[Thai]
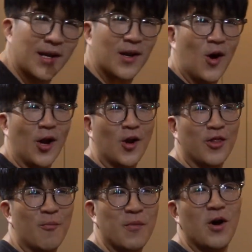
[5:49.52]
นคอนอง
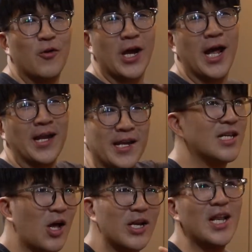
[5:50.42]
ซัมเบิลด้วยกันคื
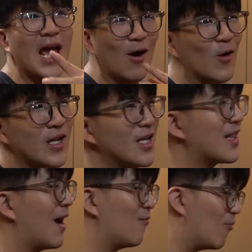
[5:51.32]
อตอนนี้หลายคนที่
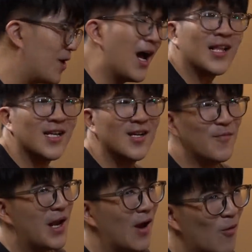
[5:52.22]
ตามผมเนี่ยอาจจะลืม
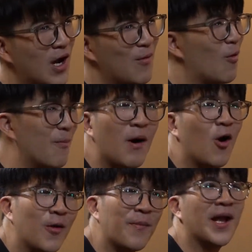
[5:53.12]
ไปแล้วว่าผมเป่า
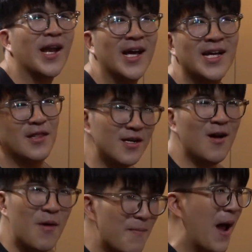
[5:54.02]
คอนเป็นนะซึ่ง
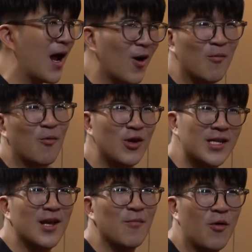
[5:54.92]
ก็ไม่แปลกหรอกพูดจ
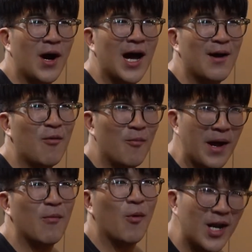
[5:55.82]
ริงๆเพราะว่าผม
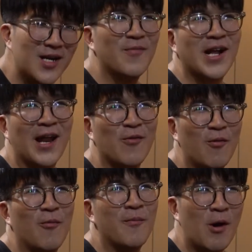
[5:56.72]
เองผมก็ลืมเหมือนกัน
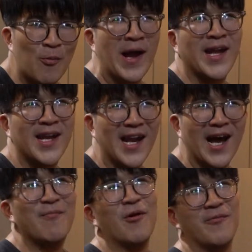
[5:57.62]
ว่าผมเป่าเป็น
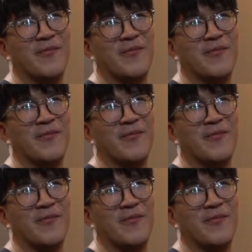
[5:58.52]
นะครับผม